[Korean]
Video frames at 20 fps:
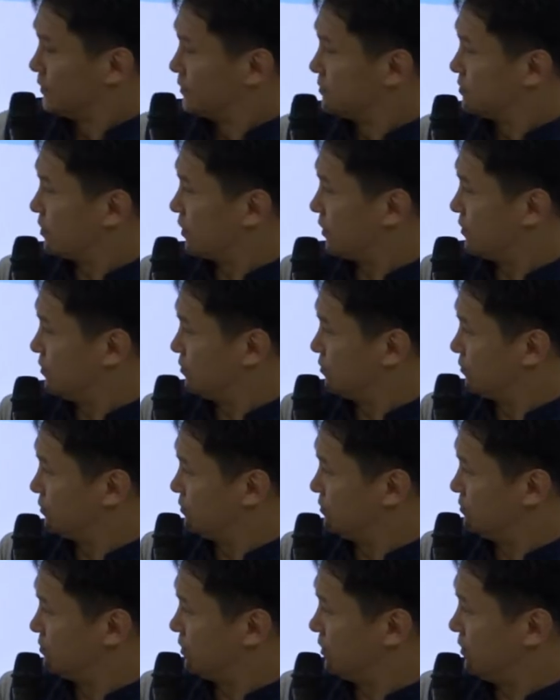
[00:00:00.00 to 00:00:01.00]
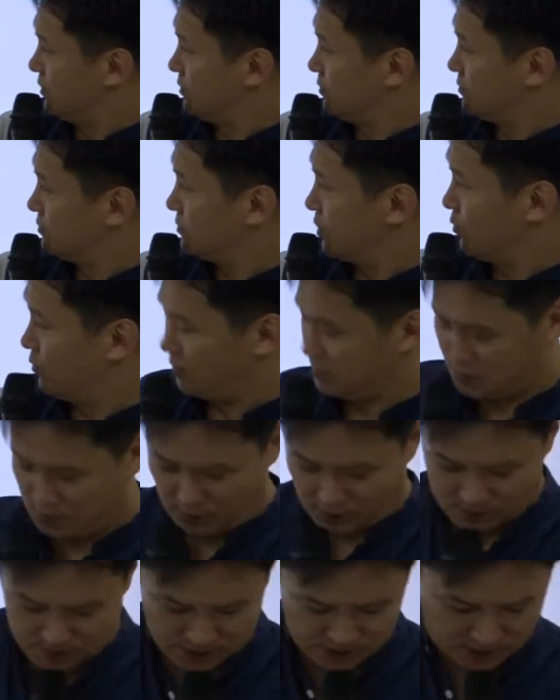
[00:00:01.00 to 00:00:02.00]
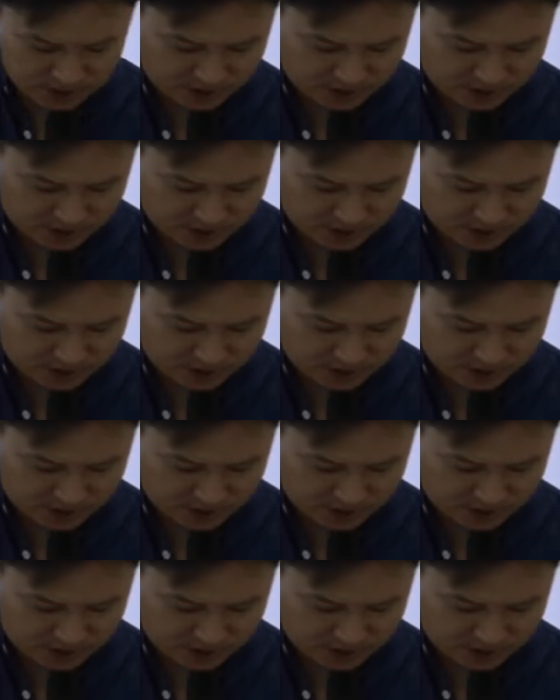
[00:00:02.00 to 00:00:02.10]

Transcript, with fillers: 제가 이거를 이제 사용한 지가 얼마 안